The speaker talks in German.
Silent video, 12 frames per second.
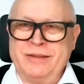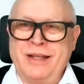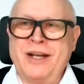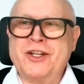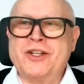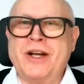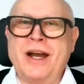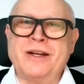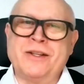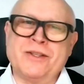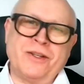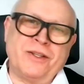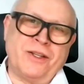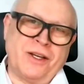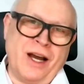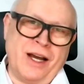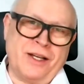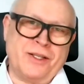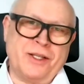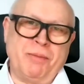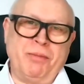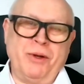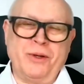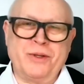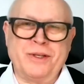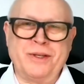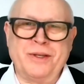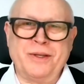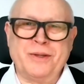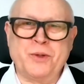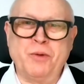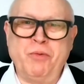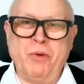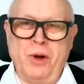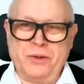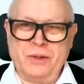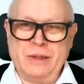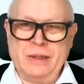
da scheiden sich die Geister mit. Sofort.